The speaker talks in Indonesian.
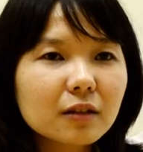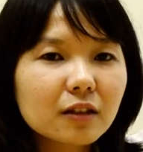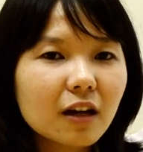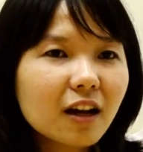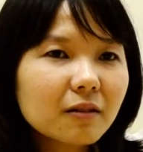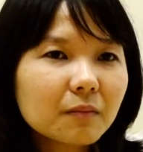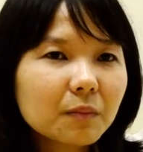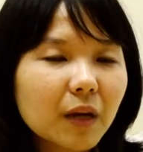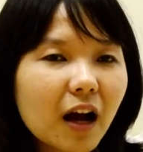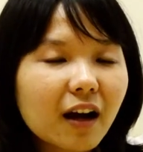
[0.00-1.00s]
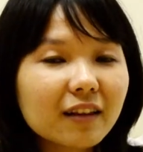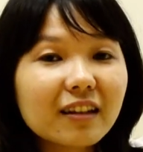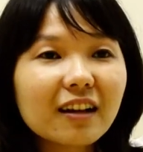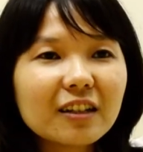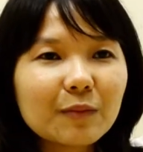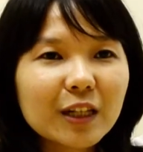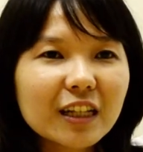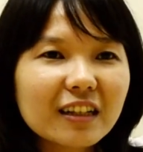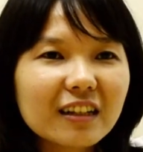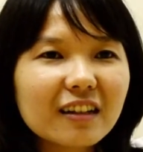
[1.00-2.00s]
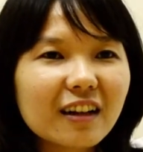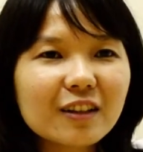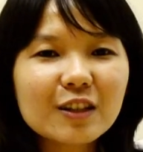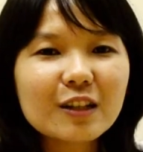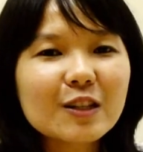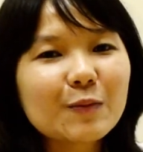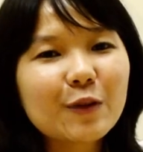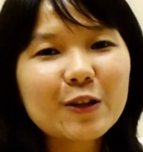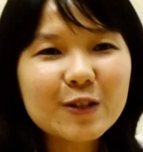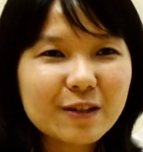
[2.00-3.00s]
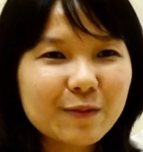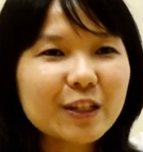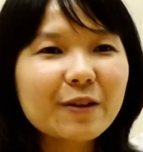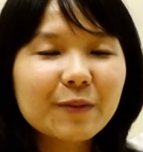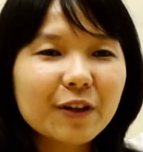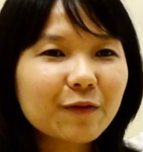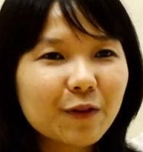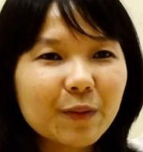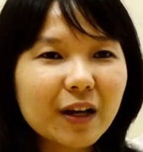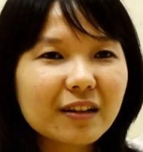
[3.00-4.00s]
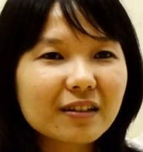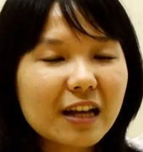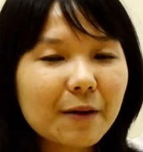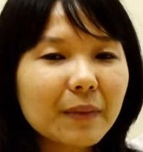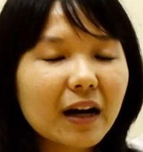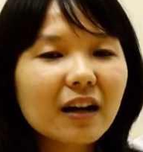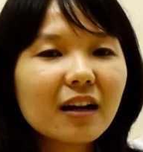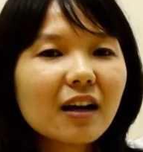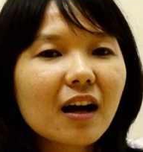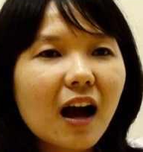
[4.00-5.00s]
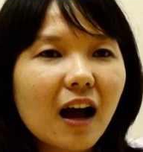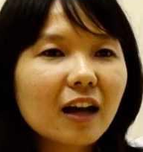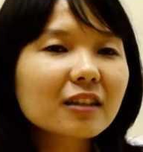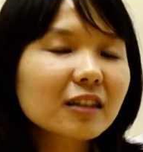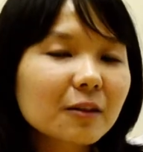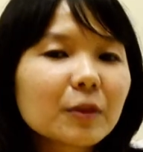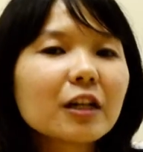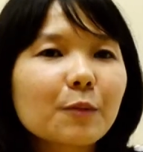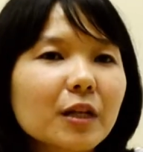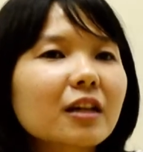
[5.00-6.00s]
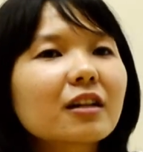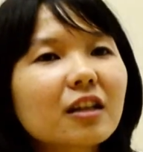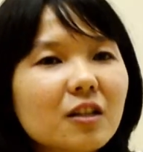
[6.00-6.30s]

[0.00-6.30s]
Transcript: dengan perangkat yang dimiliki karena tidak semua user punya platform yang sama akan tetap mendapatkan